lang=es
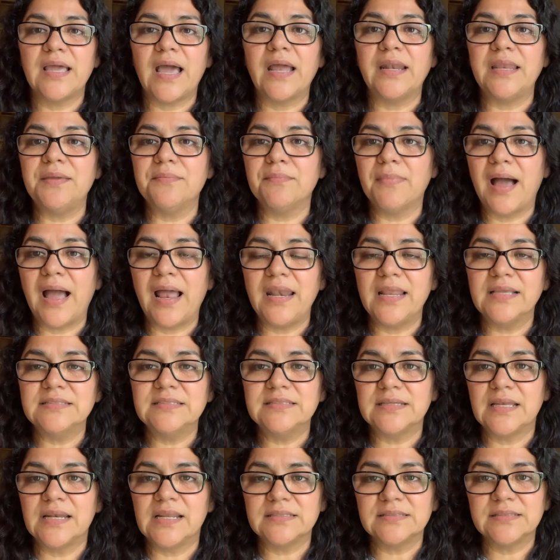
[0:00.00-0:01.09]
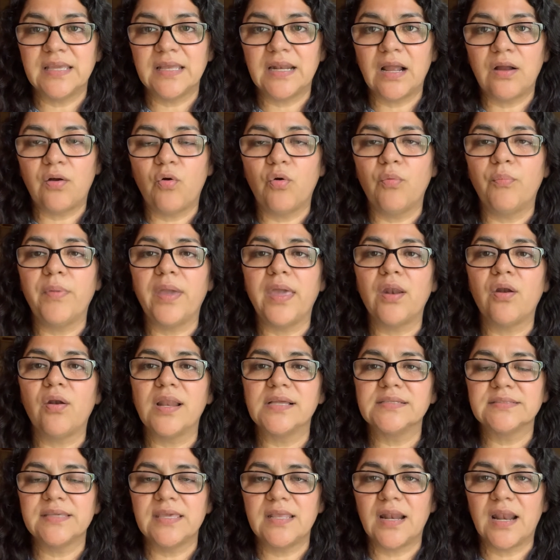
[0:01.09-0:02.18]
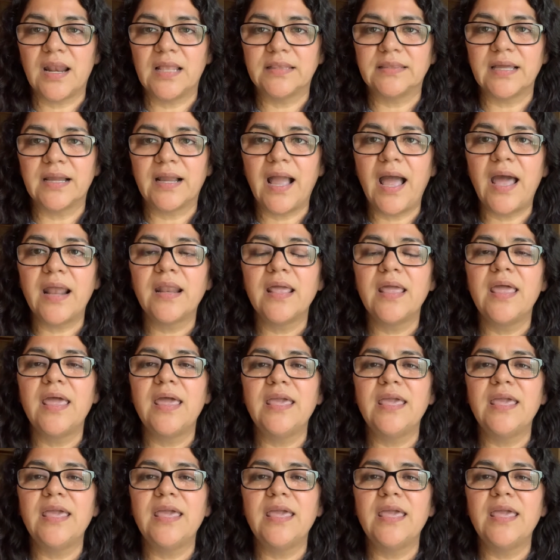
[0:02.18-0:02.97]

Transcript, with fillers: animales y se las quieran comer o las quieran atacar,